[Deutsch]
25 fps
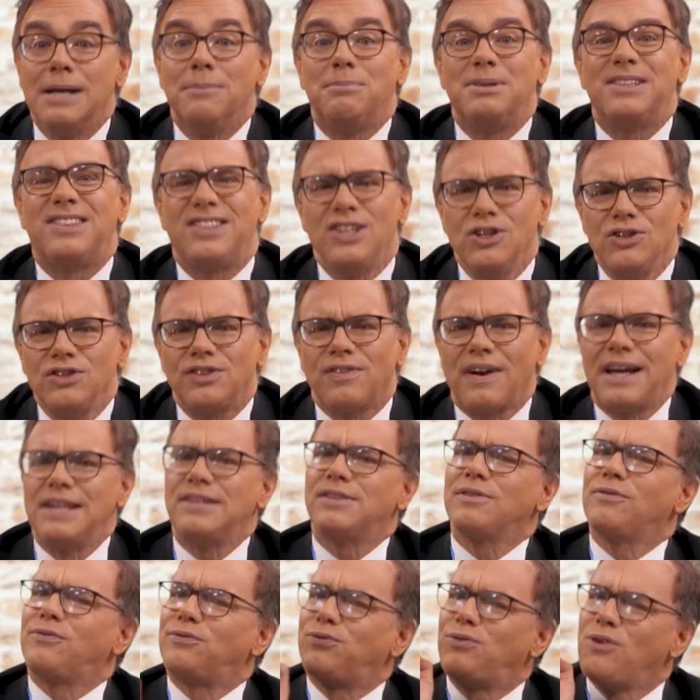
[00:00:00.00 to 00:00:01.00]

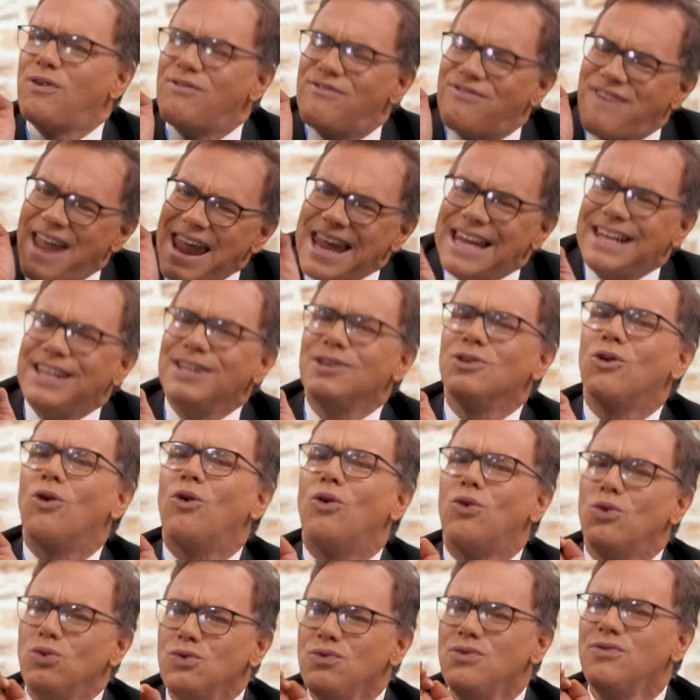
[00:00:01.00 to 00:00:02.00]
Beziehungsweise für welchen
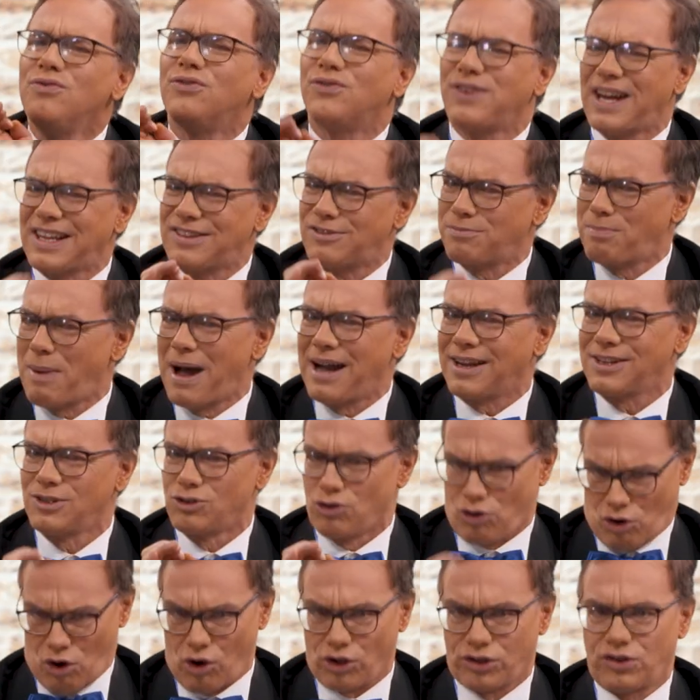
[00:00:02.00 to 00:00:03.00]
unfassbaren
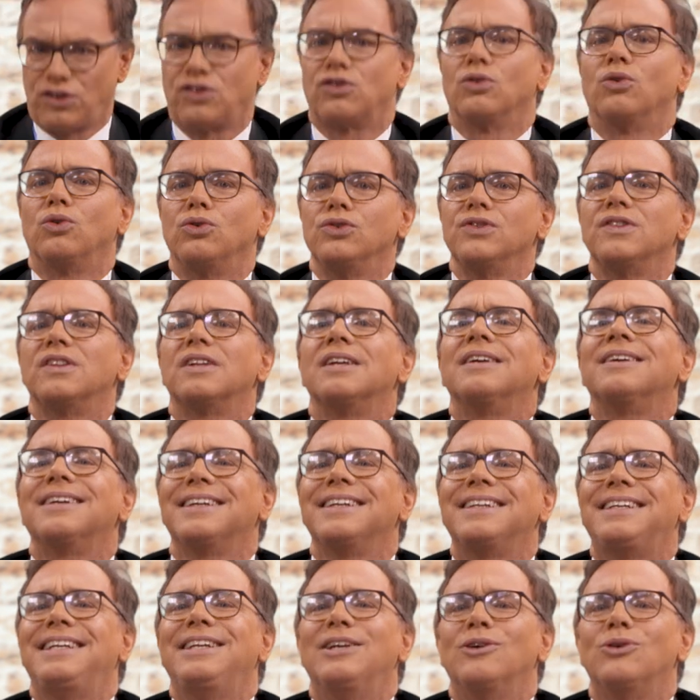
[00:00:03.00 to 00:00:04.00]
Rotz unsere
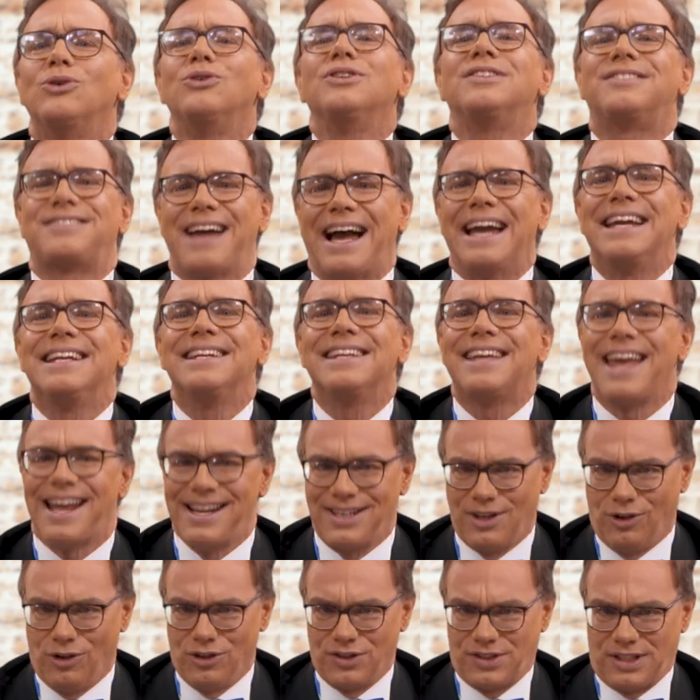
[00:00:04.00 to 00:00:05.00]
Regierung dein
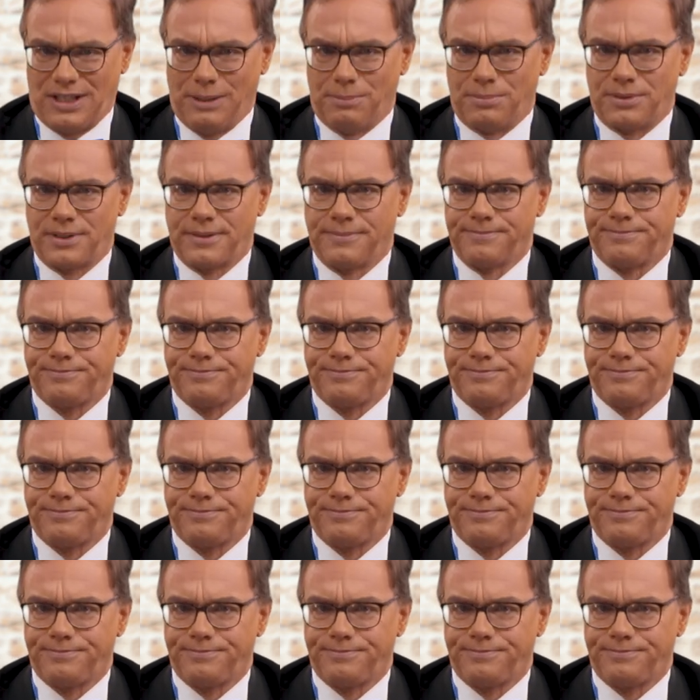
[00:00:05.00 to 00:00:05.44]
Geld ausgibt.